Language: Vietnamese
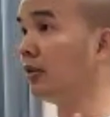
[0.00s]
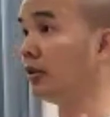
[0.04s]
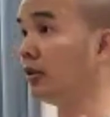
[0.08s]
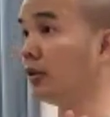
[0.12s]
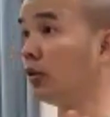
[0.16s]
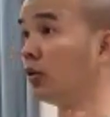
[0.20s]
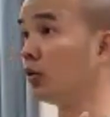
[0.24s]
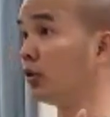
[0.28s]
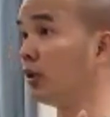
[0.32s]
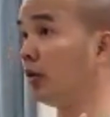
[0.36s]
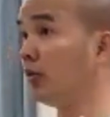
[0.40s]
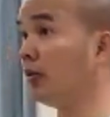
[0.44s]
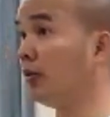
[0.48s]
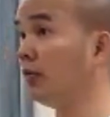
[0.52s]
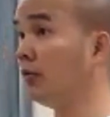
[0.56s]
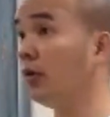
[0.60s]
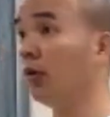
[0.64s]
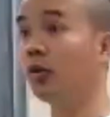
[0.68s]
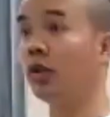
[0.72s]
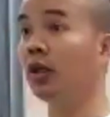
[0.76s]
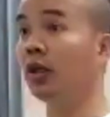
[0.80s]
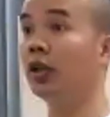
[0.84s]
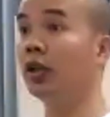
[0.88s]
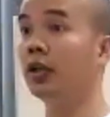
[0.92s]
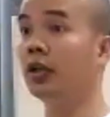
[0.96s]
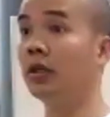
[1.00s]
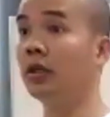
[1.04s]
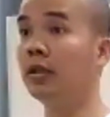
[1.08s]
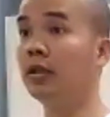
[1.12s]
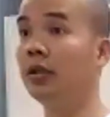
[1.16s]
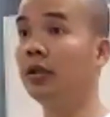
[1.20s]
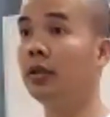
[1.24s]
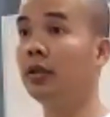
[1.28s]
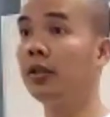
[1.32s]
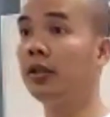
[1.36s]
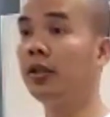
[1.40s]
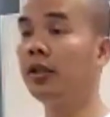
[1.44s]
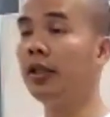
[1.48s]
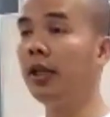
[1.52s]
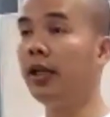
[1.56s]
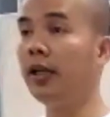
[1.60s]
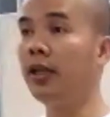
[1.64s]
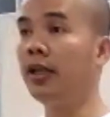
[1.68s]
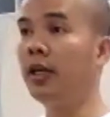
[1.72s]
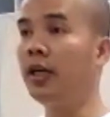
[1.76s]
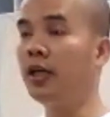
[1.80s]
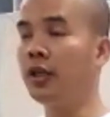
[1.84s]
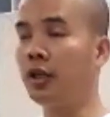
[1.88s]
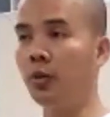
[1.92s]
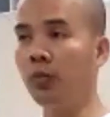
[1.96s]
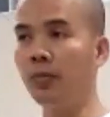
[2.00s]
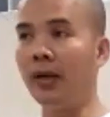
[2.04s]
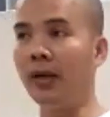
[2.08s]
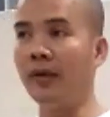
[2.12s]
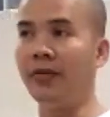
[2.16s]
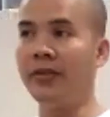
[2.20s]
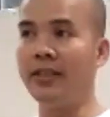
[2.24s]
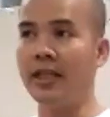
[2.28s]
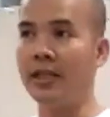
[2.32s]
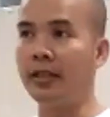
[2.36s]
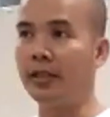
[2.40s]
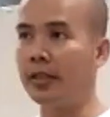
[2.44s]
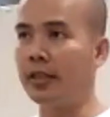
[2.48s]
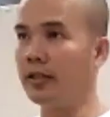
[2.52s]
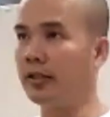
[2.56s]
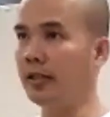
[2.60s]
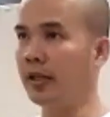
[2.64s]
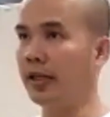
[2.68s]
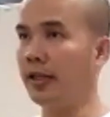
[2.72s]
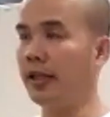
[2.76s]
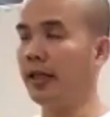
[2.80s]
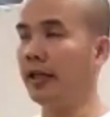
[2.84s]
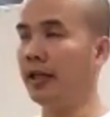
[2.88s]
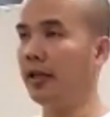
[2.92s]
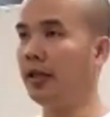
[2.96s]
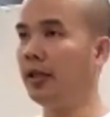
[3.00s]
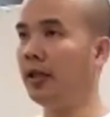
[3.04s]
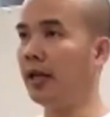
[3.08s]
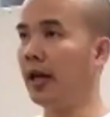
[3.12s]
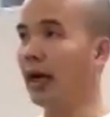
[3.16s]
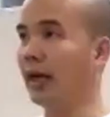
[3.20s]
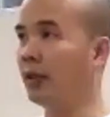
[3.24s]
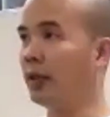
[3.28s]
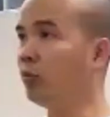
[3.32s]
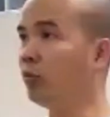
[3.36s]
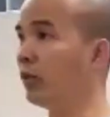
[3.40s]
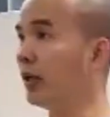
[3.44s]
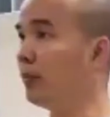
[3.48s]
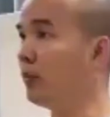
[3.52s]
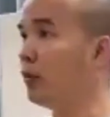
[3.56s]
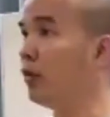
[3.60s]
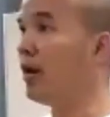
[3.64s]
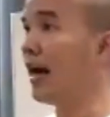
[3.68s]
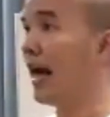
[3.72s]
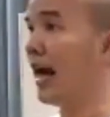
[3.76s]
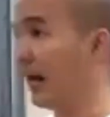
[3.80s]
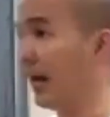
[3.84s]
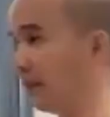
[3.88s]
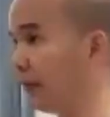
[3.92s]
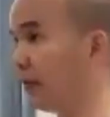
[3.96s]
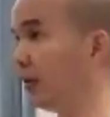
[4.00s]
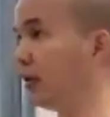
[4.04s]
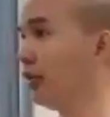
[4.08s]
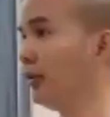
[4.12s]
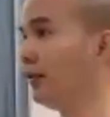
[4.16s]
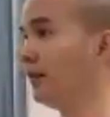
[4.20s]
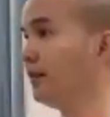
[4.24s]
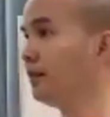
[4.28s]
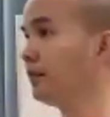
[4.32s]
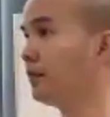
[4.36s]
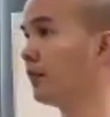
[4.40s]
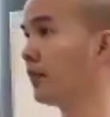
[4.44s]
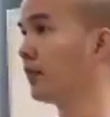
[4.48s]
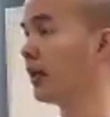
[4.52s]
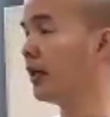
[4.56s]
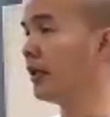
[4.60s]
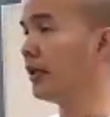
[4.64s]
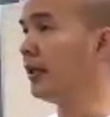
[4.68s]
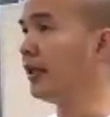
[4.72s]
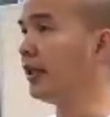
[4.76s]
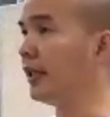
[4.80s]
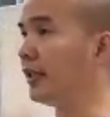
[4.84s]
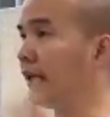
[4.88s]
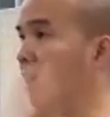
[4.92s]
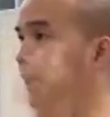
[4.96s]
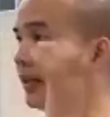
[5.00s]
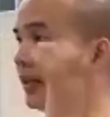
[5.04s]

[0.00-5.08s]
trước được cuộc sống nó vô thường cho nên chúng ta phải xác định được là gì à chúng ta muốn làm rồi vậy thì